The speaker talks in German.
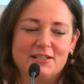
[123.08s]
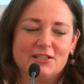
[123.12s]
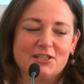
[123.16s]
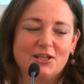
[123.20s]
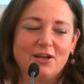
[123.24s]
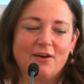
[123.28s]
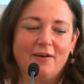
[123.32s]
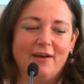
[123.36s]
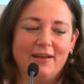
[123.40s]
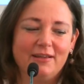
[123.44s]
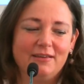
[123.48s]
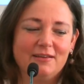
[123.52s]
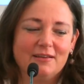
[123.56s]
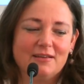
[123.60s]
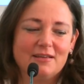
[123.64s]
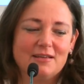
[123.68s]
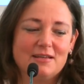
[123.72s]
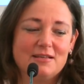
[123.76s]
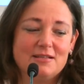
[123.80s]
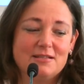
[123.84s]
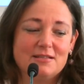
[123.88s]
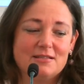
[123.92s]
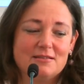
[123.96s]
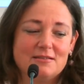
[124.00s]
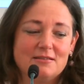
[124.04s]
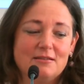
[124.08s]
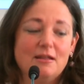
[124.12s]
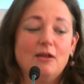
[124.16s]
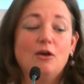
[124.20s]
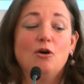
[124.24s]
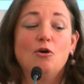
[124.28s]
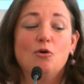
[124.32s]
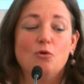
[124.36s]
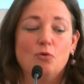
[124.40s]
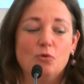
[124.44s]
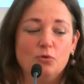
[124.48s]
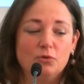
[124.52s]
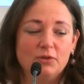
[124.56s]
als Kräuterkissen
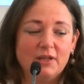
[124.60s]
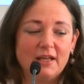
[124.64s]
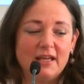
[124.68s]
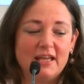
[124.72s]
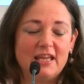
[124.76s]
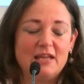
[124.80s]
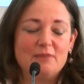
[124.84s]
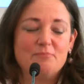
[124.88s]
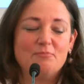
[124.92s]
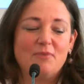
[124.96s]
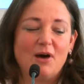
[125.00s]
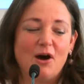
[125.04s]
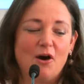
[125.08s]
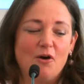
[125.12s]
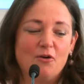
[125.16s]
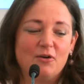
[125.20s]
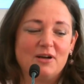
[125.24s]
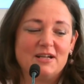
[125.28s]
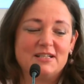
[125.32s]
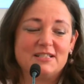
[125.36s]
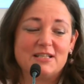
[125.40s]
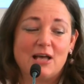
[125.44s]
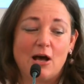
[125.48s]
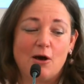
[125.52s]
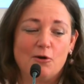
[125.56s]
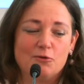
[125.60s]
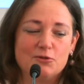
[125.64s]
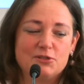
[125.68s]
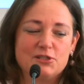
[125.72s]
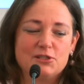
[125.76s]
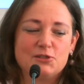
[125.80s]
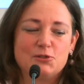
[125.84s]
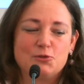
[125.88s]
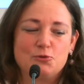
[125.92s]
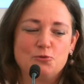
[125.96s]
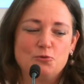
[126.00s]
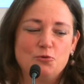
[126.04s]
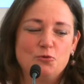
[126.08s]
oder eben auch als
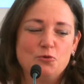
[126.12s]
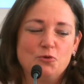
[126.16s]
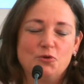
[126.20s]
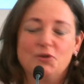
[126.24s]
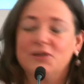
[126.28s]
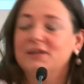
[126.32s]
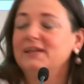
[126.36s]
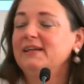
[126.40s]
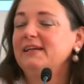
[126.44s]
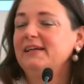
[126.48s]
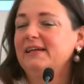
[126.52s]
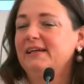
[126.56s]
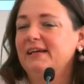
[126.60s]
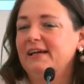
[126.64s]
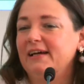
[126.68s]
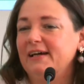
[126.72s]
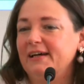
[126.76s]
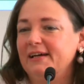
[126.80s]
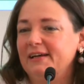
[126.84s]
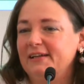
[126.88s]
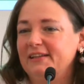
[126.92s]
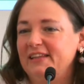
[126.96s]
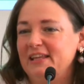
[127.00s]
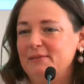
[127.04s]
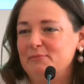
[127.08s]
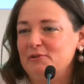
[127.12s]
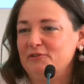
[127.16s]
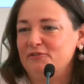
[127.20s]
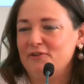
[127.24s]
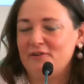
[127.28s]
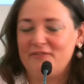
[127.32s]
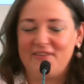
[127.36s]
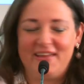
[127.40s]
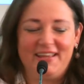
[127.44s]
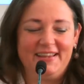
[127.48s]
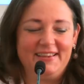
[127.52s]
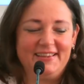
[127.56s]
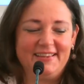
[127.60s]
Auszug, äh, den man
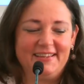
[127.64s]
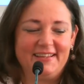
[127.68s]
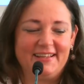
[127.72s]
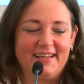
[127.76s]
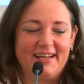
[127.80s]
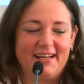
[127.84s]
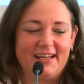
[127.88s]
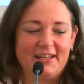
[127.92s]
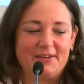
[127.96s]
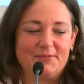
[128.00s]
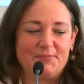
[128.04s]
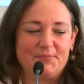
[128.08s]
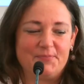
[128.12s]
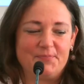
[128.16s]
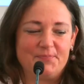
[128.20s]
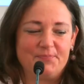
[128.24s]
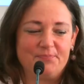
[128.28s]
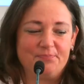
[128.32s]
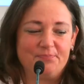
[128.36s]
verwenden kann.